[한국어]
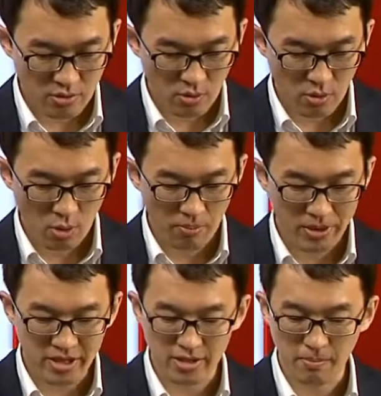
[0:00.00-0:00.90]
store
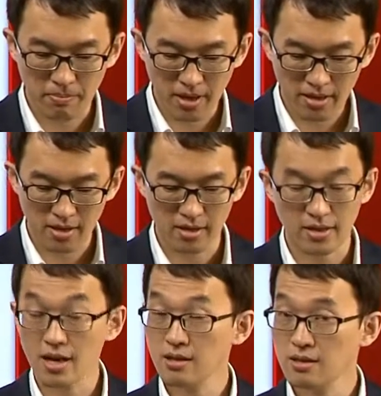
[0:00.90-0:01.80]
opened in Japan in
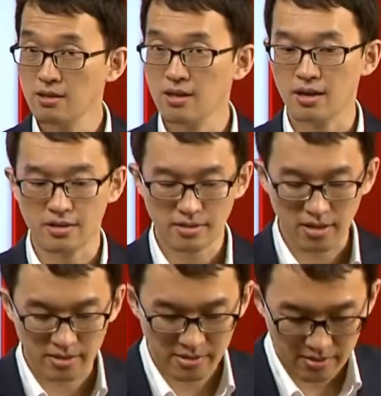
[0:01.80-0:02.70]

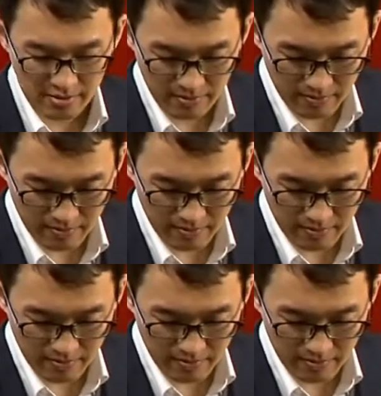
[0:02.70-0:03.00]
1996.